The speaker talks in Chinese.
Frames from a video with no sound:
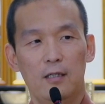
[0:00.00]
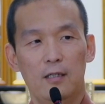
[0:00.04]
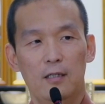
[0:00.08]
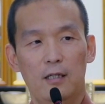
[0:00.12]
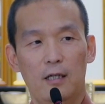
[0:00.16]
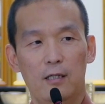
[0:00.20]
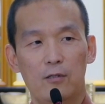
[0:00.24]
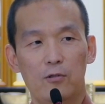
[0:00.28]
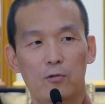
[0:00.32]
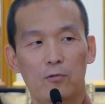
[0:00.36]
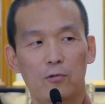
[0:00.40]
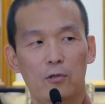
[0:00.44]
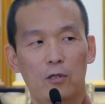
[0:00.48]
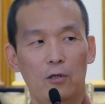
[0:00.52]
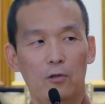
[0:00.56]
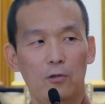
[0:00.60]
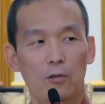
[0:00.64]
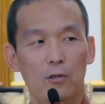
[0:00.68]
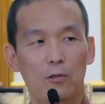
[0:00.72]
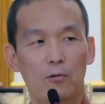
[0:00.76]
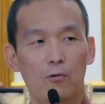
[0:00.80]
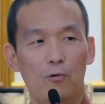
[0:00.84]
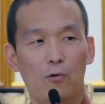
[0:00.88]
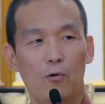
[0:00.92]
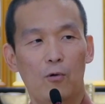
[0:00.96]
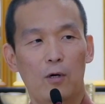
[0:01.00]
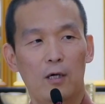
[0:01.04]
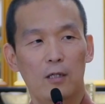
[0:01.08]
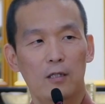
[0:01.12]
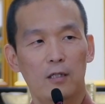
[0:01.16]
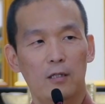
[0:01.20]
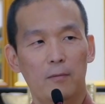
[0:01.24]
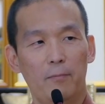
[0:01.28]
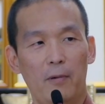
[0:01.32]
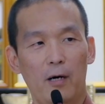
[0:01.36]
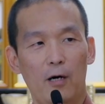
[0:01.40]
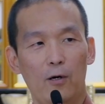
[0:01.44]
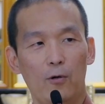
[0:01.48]
当初偷了国王
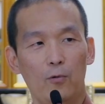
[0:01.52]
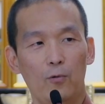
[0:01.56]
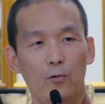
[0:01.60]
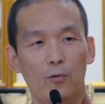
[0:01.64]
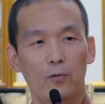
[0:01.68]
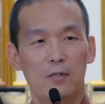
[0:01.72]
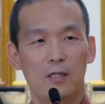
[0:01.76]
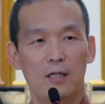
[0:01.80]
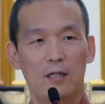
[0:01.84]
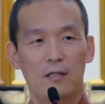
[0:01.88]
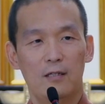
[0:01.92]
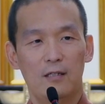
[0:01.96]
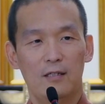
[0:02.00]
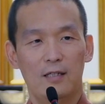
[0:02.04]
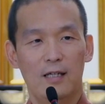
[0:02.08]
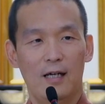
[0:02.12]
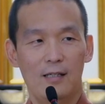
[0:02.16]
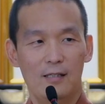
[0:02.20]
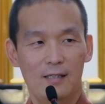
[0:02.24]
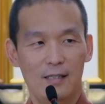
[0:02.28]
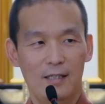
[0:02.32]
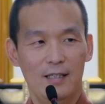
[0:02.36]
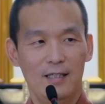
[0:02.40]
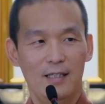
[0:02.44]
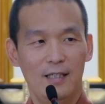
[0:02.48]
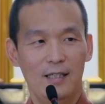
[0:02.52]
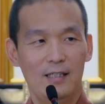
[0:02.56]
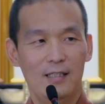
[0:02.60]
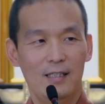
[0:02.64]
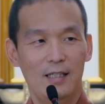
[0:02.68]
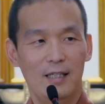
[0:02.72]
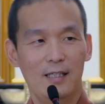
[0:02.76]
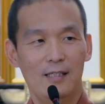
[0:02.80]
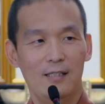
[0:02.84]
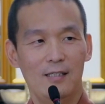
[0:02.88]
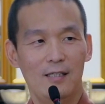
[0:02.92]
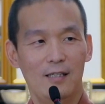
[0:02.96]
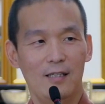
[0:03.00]
的宝物，造了大善业，现
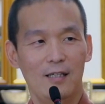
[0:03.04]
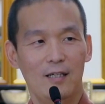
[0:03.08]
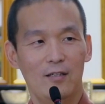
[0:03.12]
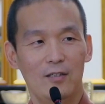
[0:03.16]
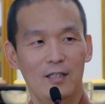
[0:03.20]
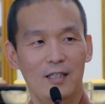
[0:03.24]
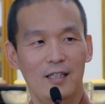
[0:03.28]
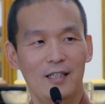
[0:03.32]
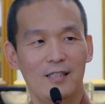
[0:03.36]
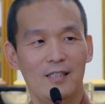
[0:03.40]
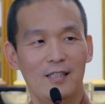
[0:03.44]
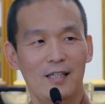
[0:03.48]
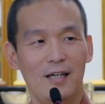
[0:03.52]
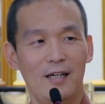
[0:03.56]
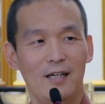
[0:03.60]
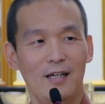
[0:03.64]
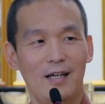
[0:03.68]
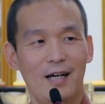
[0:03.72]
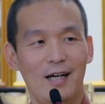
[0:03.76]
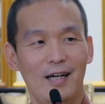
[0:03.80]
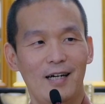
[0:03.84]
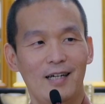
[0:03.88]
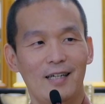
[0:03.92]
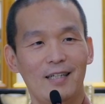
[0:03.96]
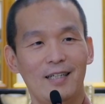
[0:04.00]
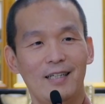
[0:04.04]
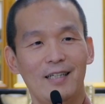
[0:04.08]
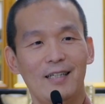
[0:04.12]
在升到天上啦。